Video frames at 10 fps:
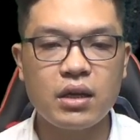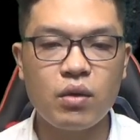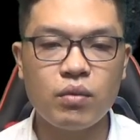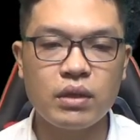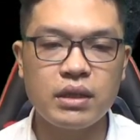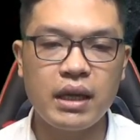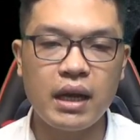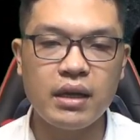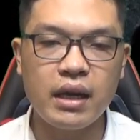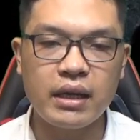cũng chính
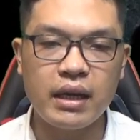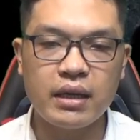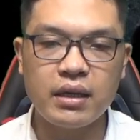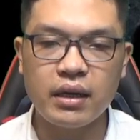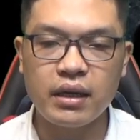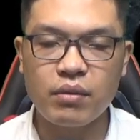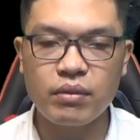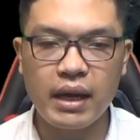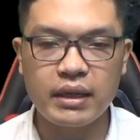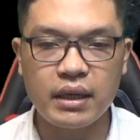hắn đề nghị khởi động
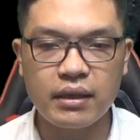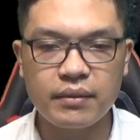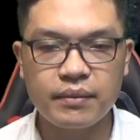đại trận.